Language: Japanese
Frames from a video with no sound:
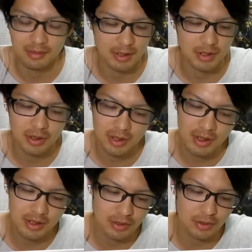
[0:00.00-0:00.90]
んまあ、白毛に
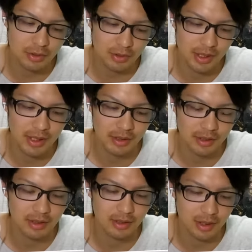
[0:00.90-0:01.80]
関してはちょっと例が
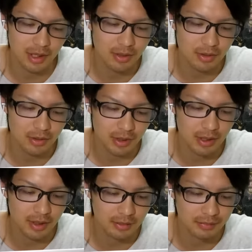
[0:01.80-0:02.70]
悪かったね韓国の方がい
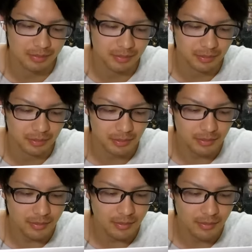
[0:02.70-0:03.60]
いかな
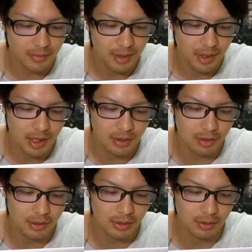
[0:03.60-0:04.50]
韓
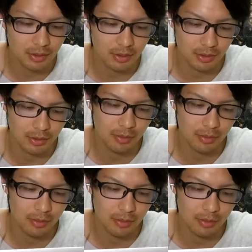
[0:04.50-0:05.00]
国だと